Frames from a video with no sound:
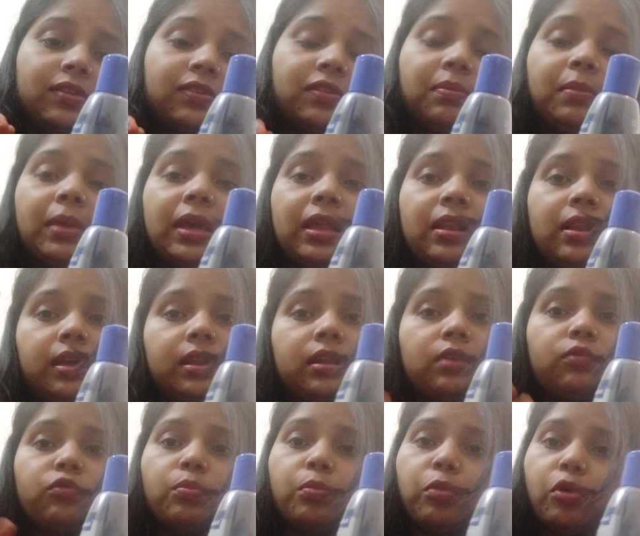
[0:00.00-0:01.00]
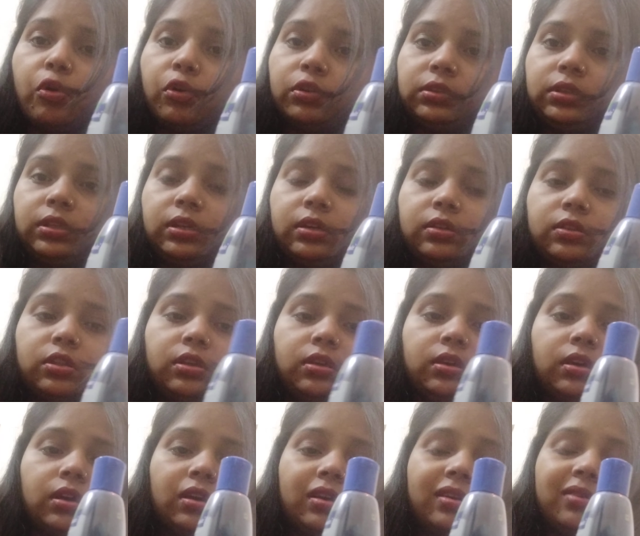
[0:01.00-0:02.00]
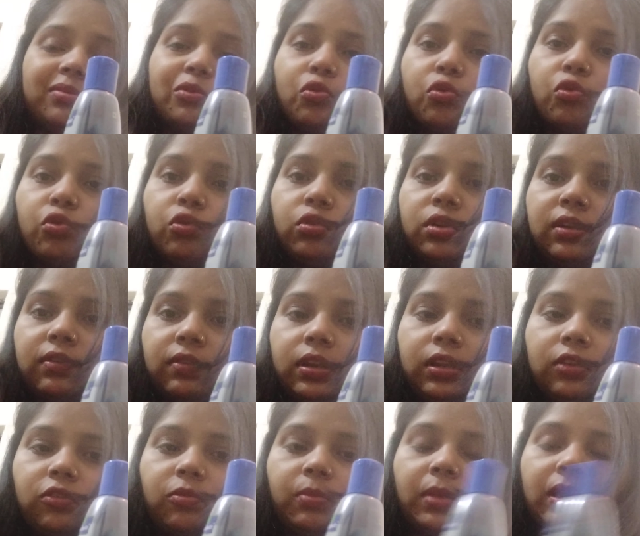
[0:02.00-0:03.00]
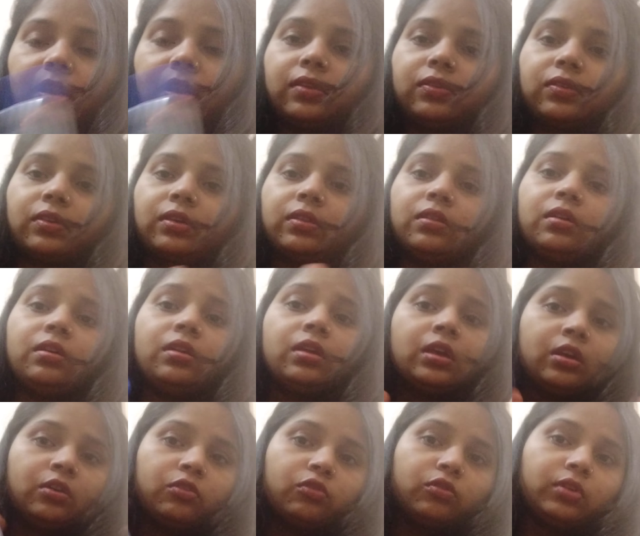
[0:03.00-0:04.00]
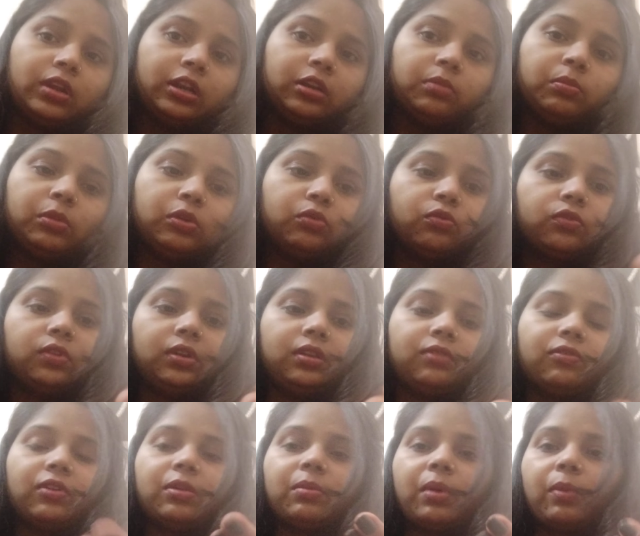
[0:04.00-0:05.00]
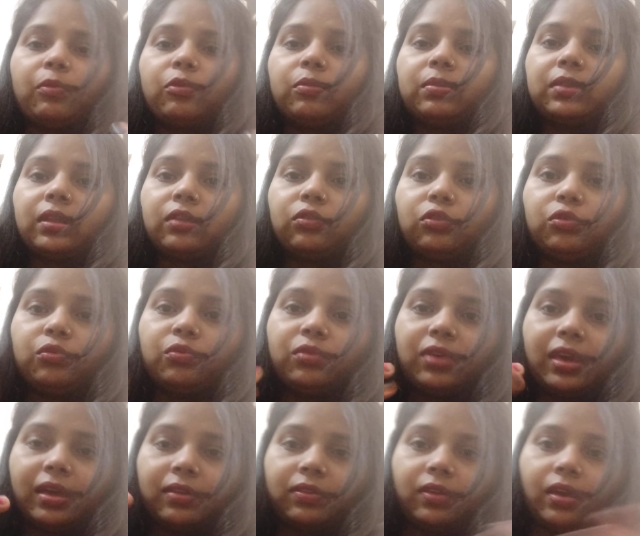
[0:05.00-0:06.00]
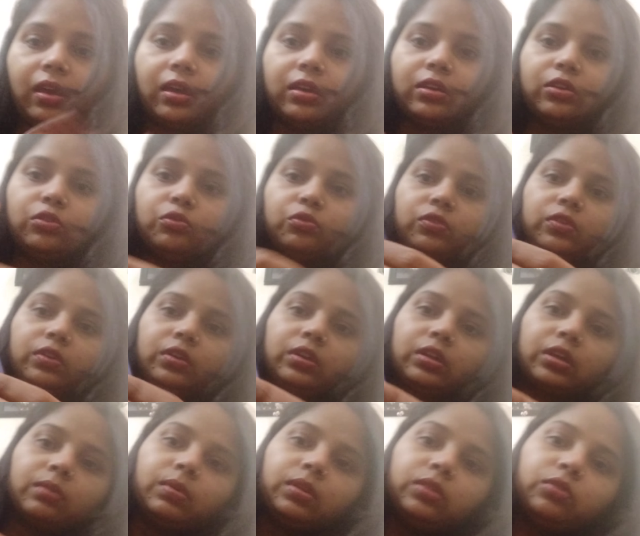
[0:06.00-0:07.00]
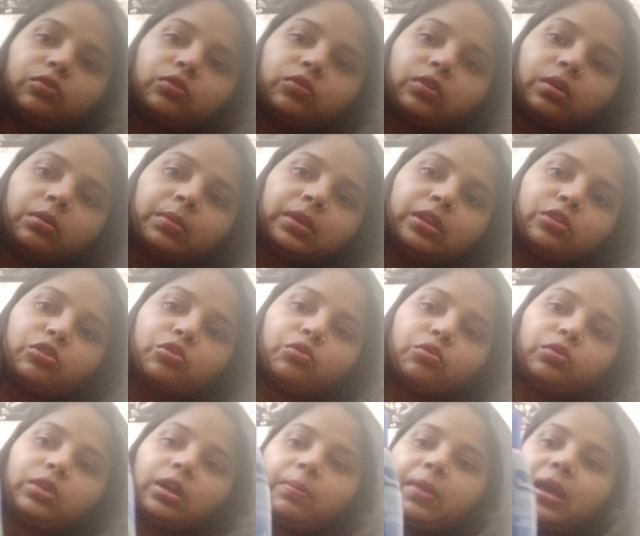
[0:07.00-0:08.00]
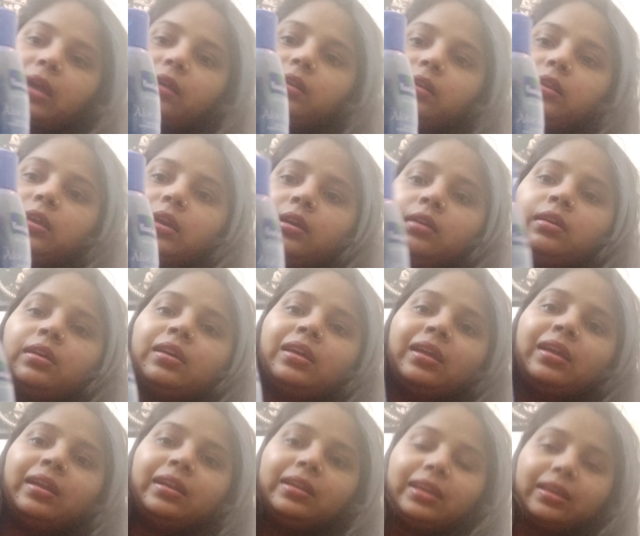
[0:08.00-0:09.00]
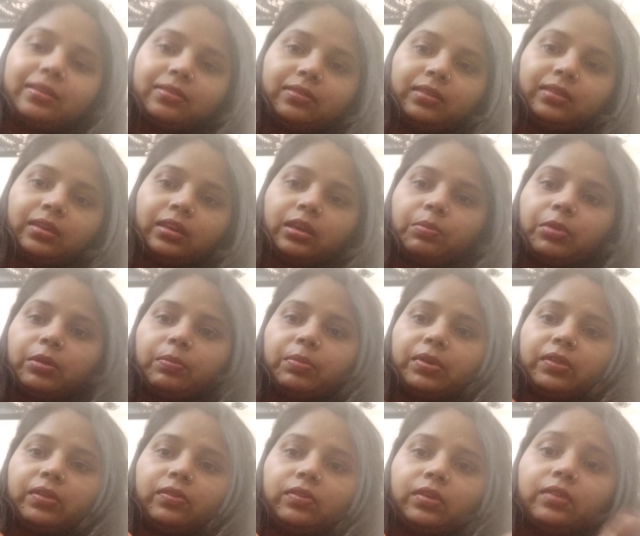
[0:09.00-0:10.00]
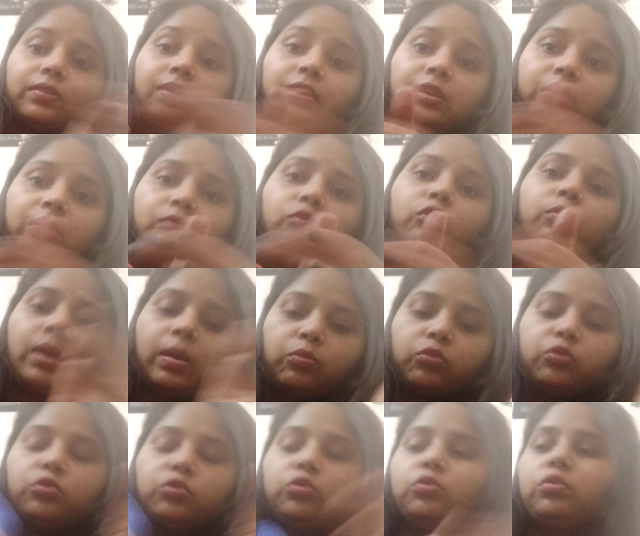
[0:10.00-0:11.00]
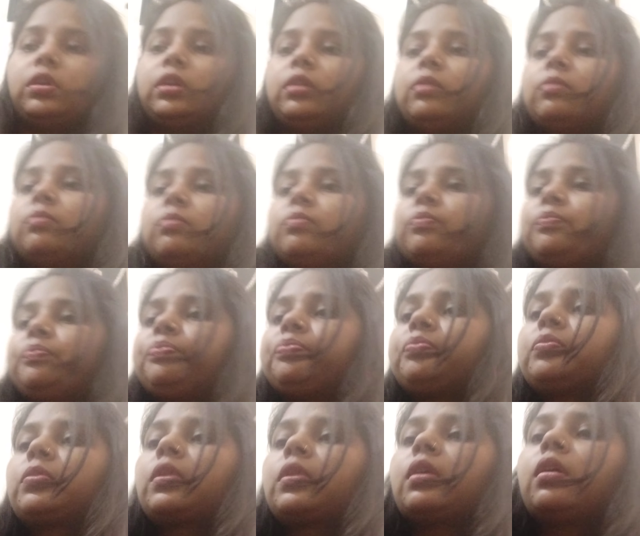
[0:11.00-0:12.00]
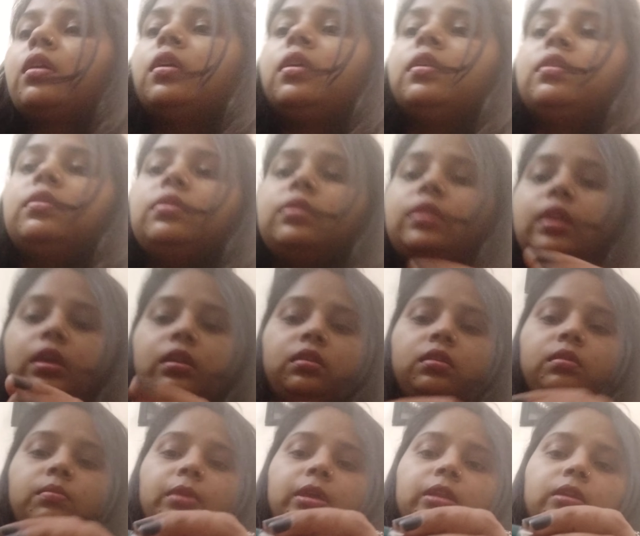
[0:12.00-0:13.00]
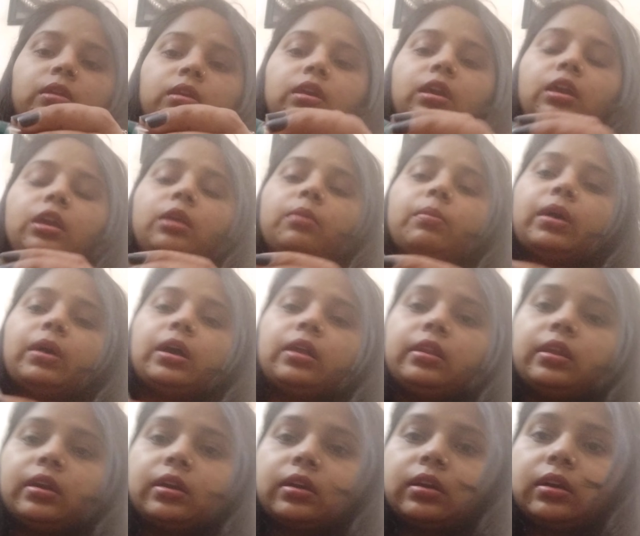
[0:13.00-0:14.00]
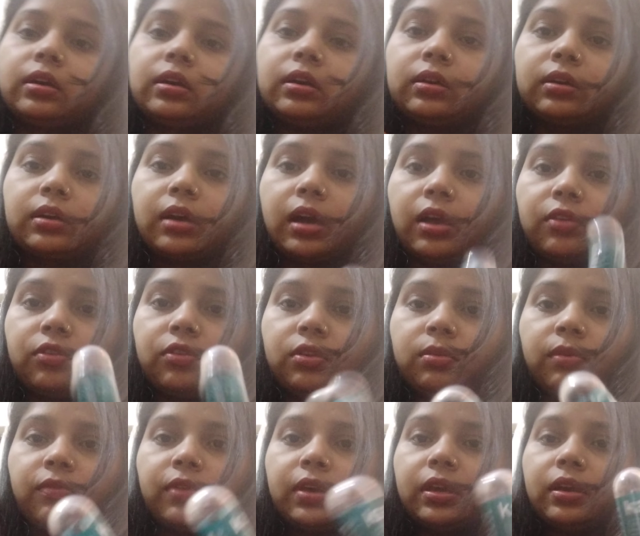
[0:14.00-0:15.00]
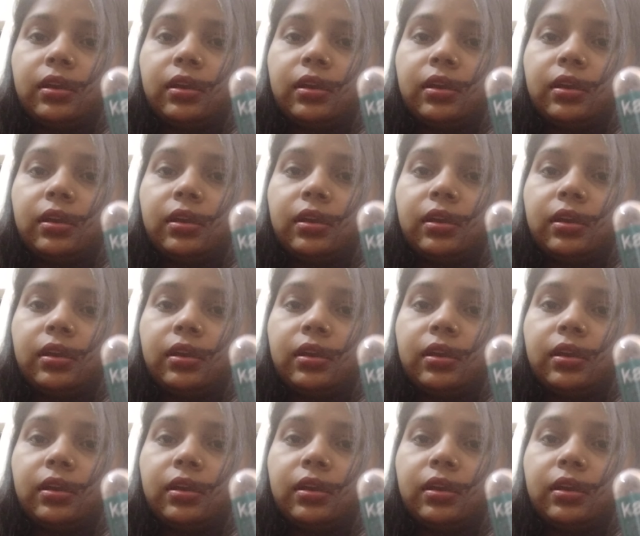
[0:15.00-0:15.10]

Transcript: स्मेल है ना वो बहुत ही अच्छी है कोकोनट वाली स्मेल है इसके अंदर सो लेट मी यूज़ इट फिर मैं आपको बताती हूँ कैसा है ये यूज़ करने के बाद तो इसका भी मैंने छोटा पैक लिया है टेस्टिंग के पर्पज़ से इसका रिव्यू मैं आपको दूँगी देन मैंने ये हिमालय का काजल मंगवाया